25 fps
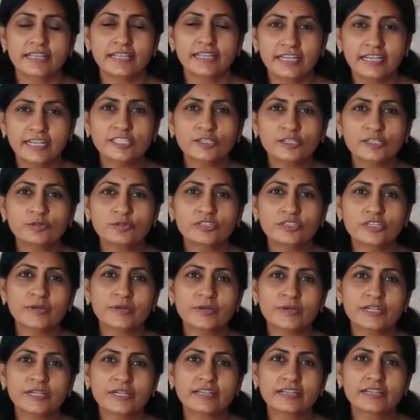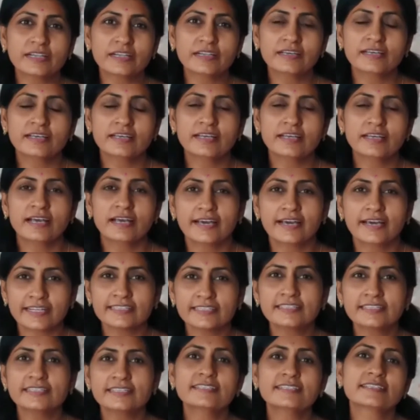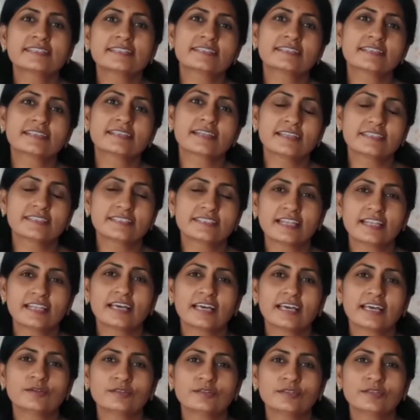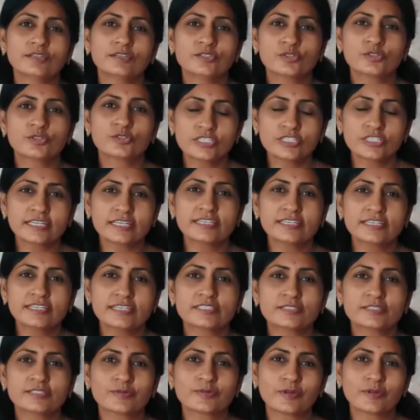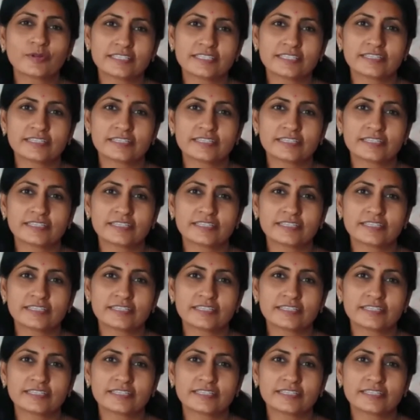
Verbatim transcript: ఇల్లంతకుంట మండల్ రాజన్న సిరిసిల్ల జిల్లాలో సో స్టడీస్ స్కూల్